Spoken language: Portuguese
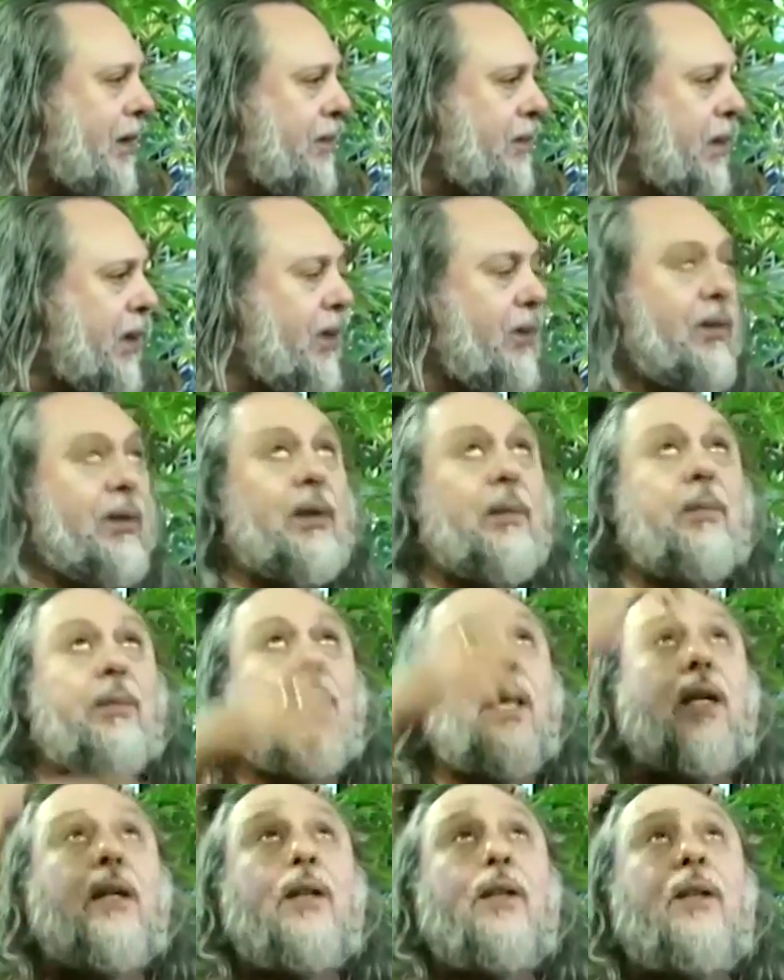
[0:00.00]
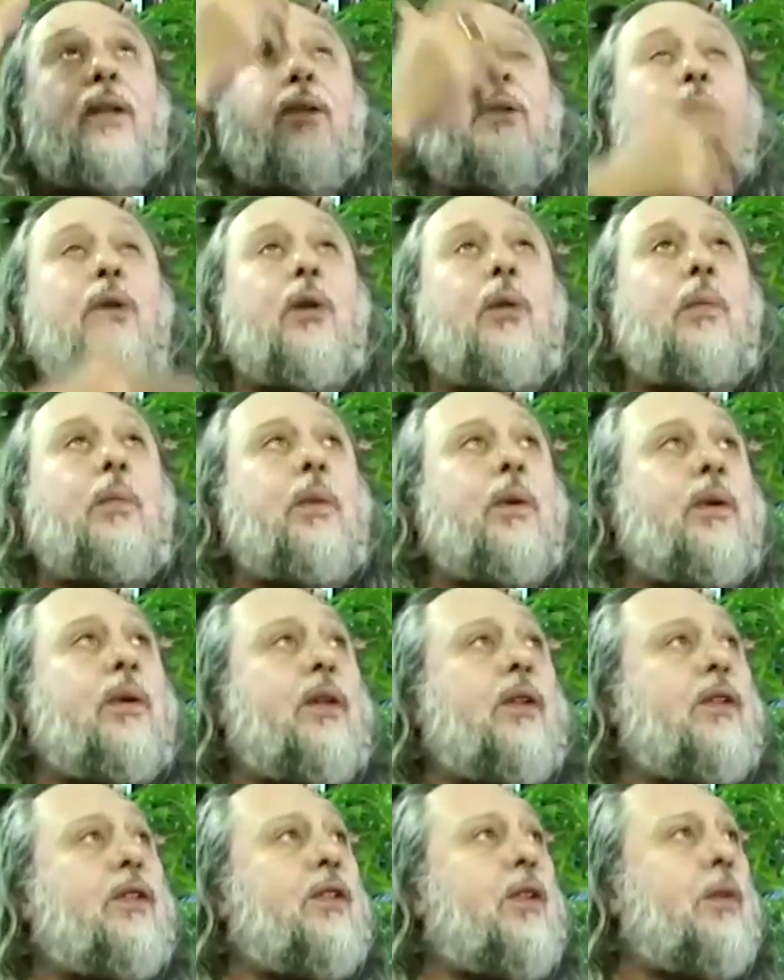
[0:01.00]
Pergunta por que, que Deus não o
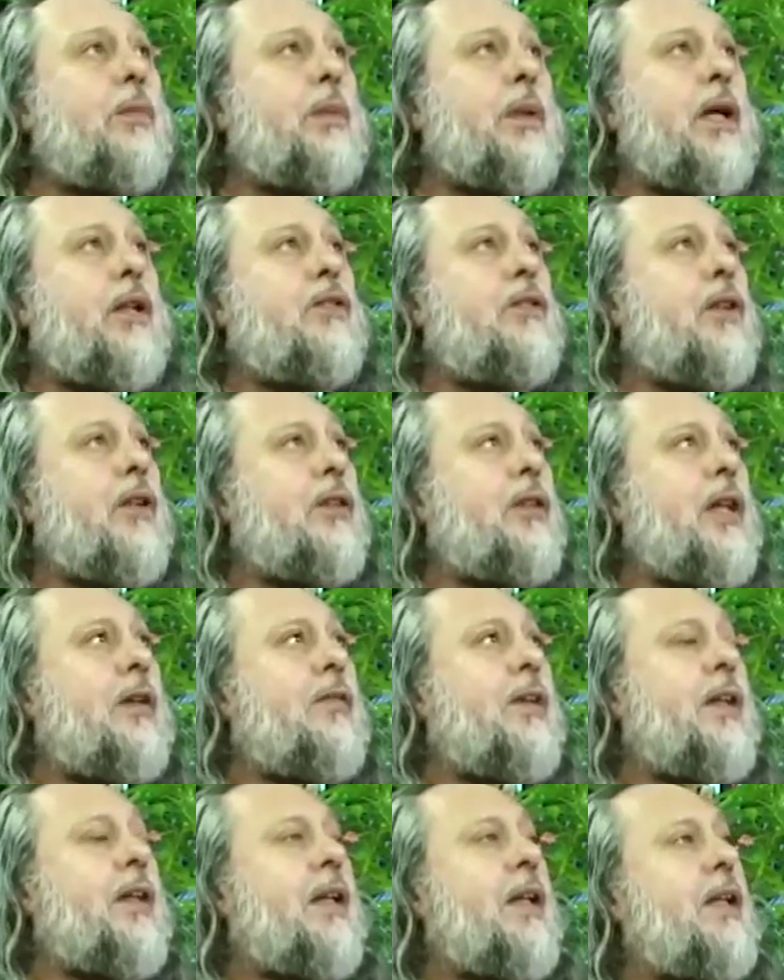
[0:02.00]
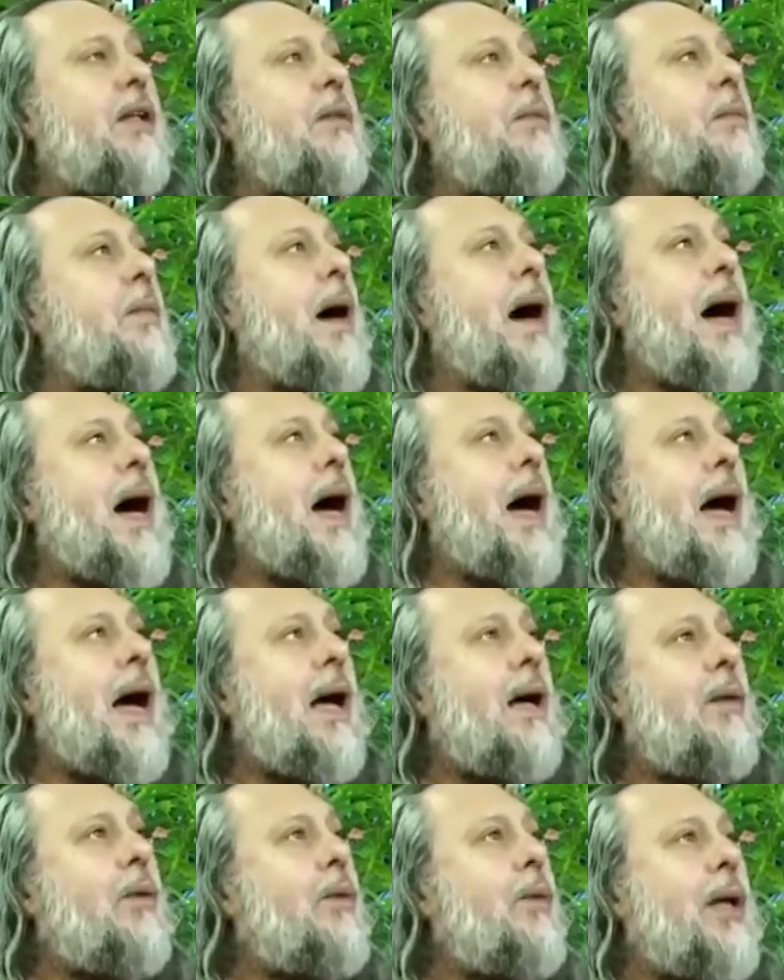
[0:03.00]
protegeu, porque ele só estava querendo
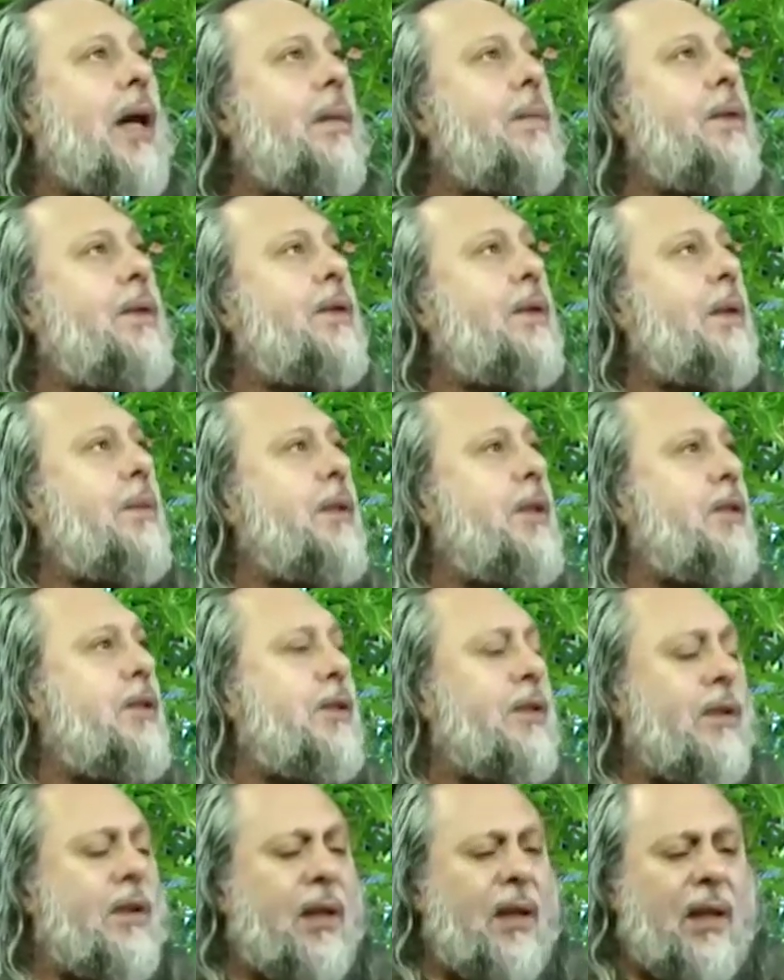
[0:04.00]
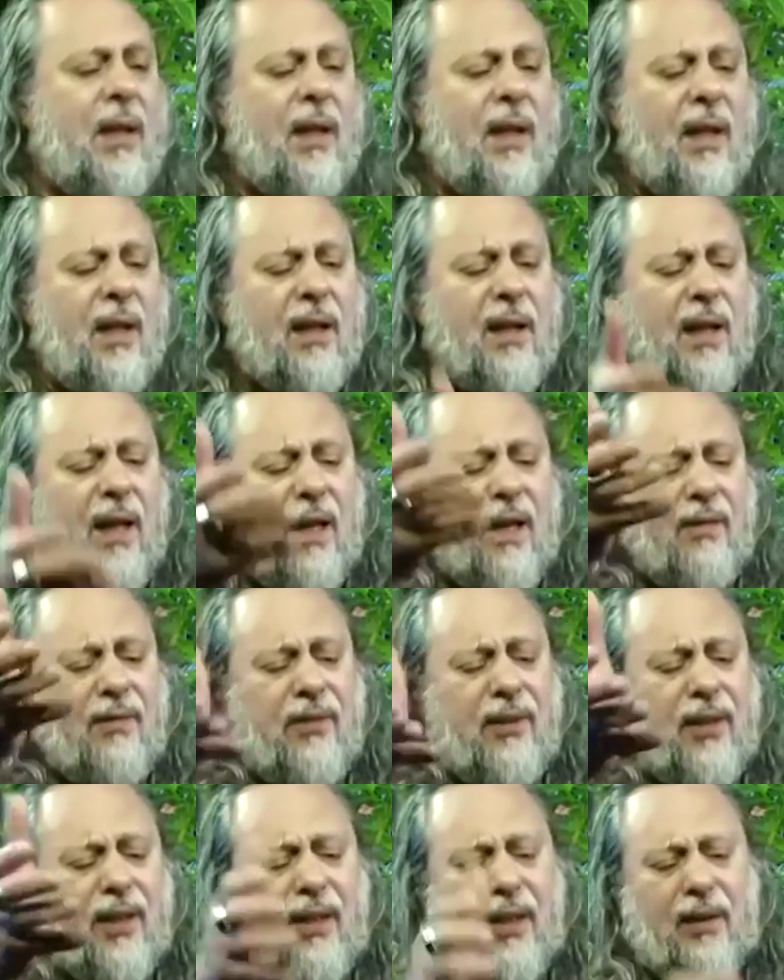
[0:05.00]
barrar o caminho da mentira. Cara,
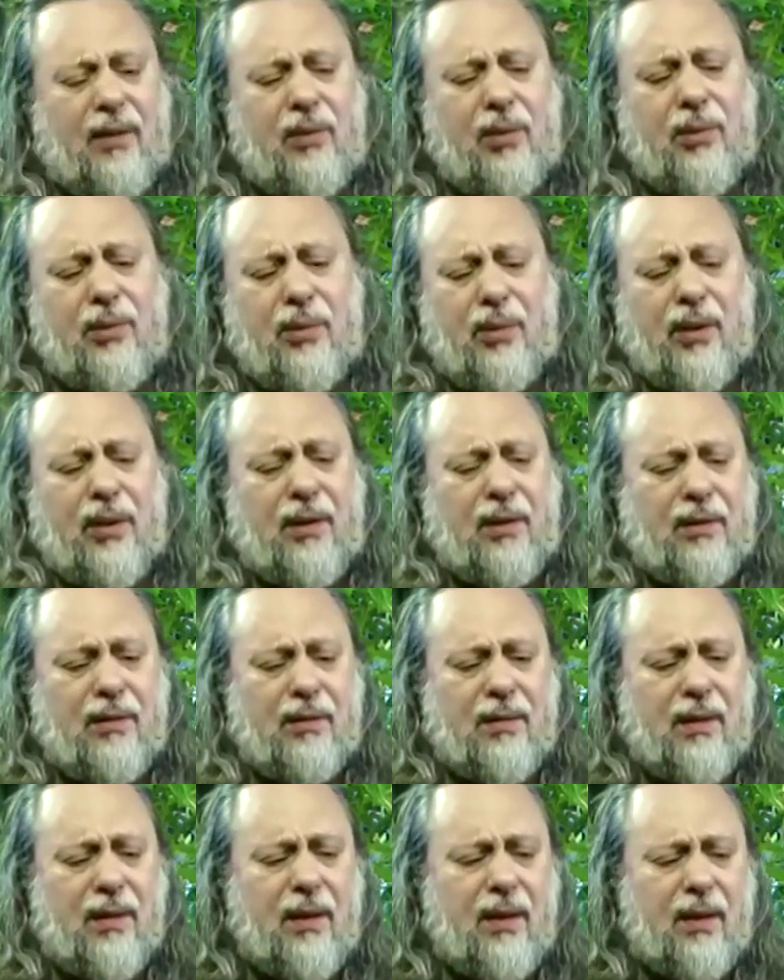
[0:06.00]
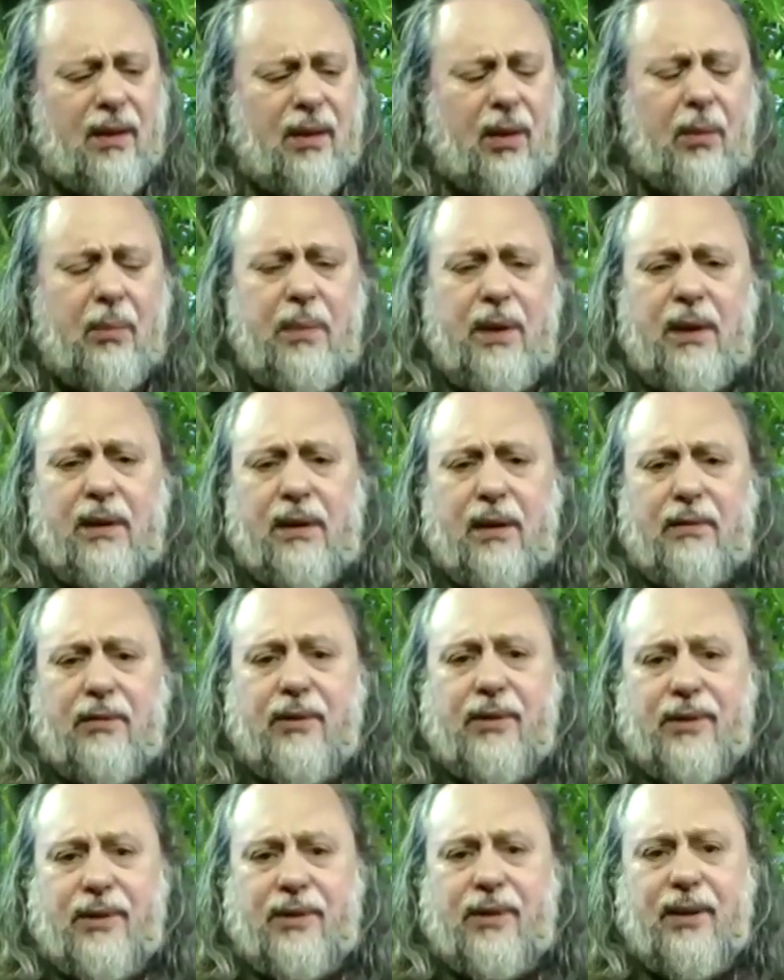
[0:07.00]
fica na tua. Não minta
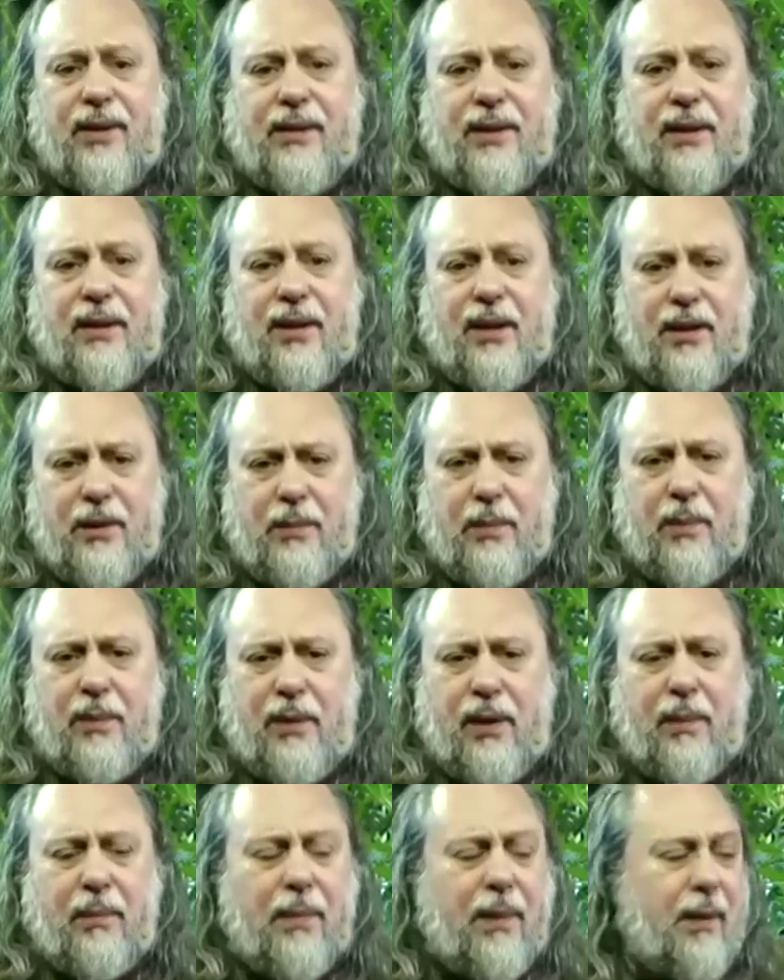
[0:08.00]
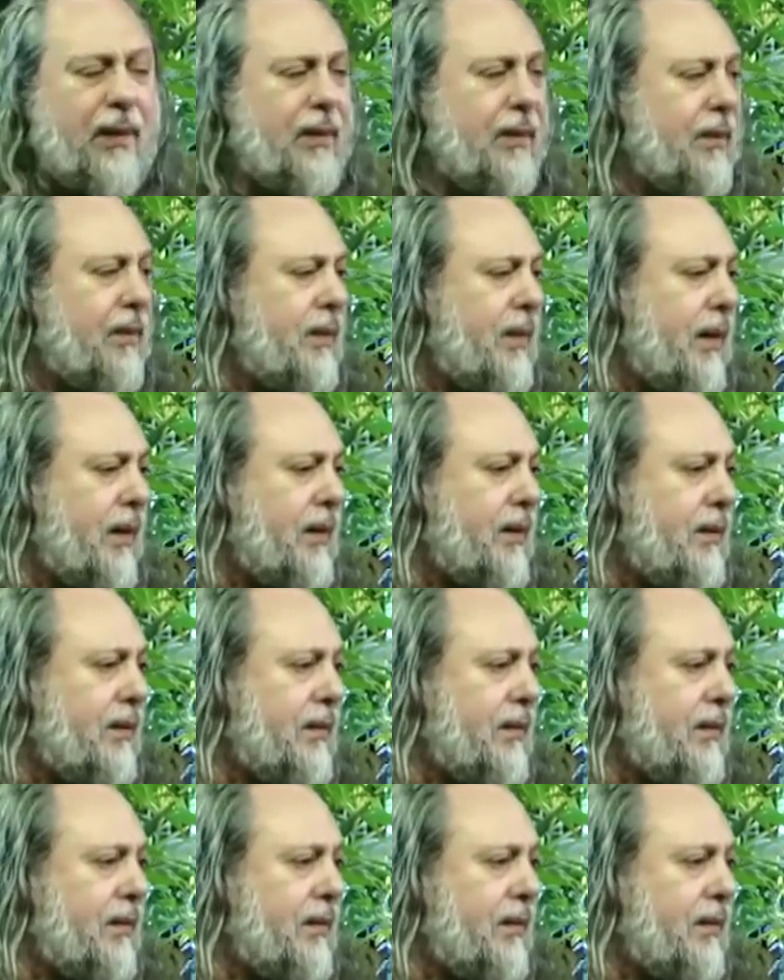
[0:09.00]
você, já tá de bom tamanho, tá?